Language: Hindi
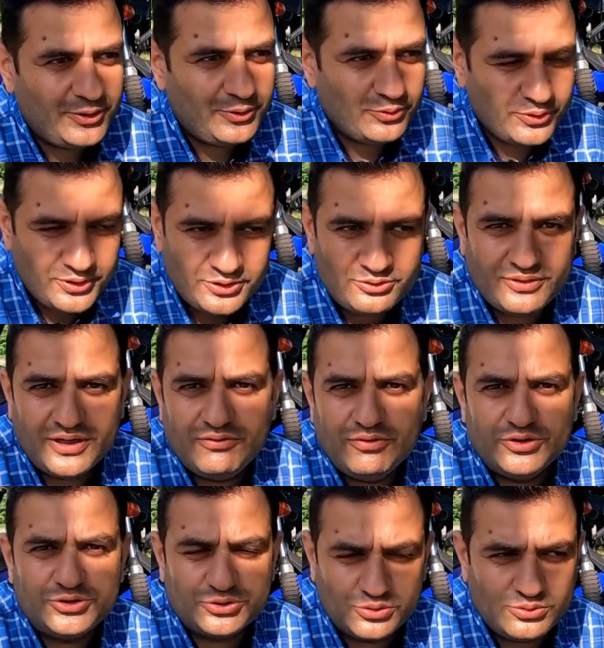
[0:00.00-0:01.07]
टूरिंग जो है
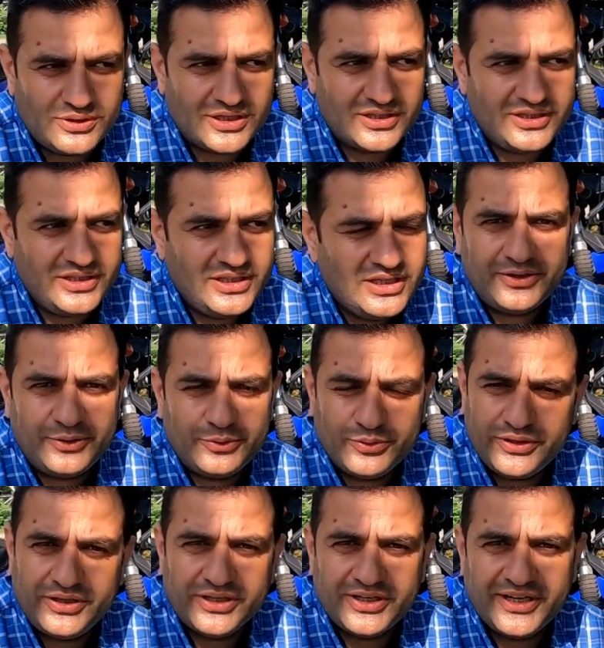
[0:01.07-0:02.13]
वो शुरू कर दी
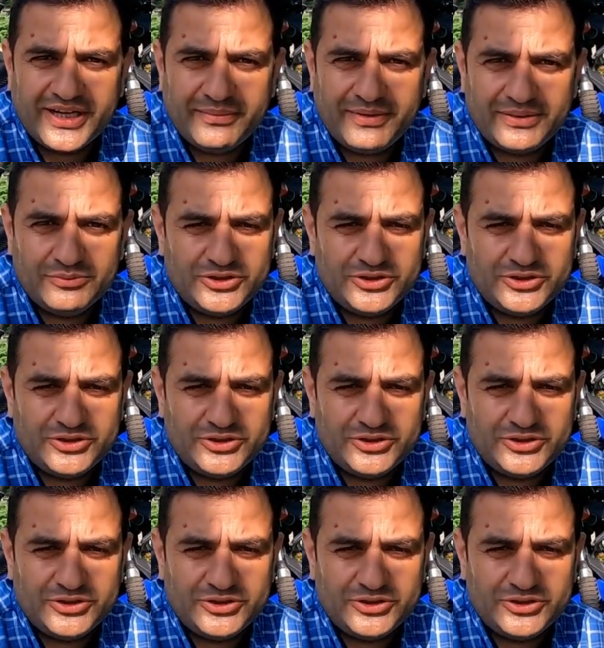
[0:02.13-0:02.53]
टूरिंग करने के बाद